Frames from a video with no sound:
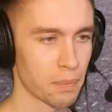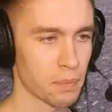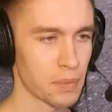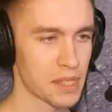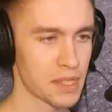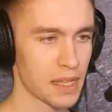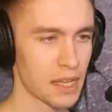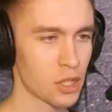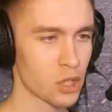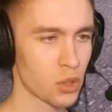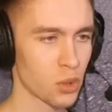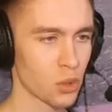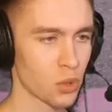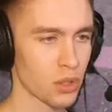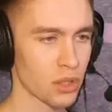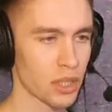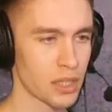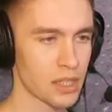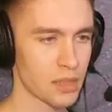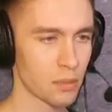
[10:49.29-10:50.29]
Писали,
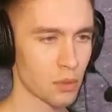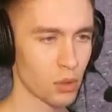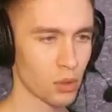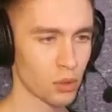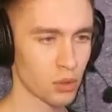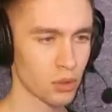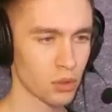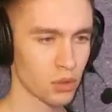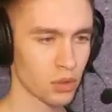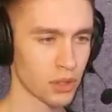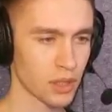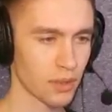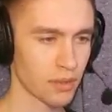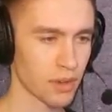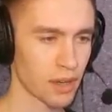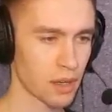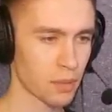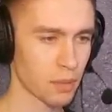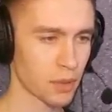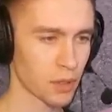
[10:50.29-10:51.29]
что клади, мол,
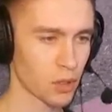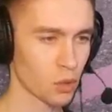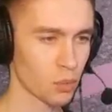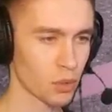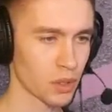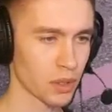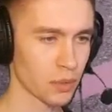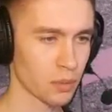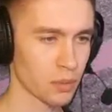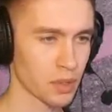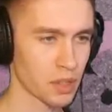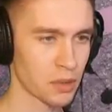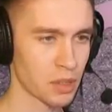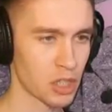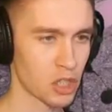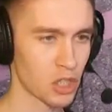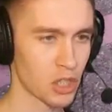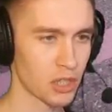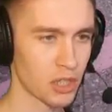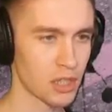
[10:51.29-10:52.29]
товар, потом
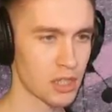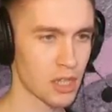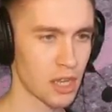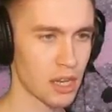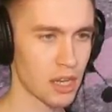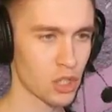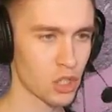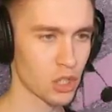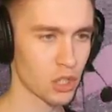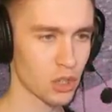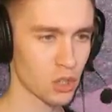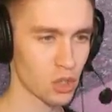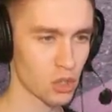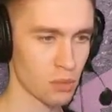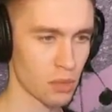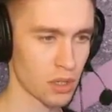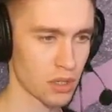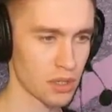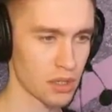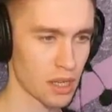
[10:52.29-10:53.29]
подъезжай на тележке,
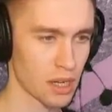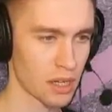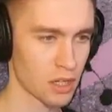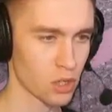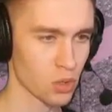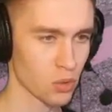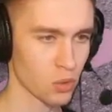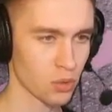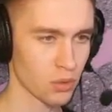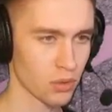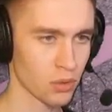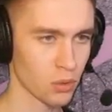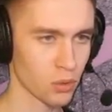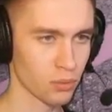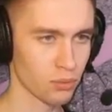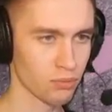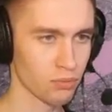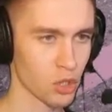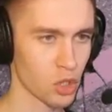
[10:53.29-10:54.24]
нажимай на тележку, ну,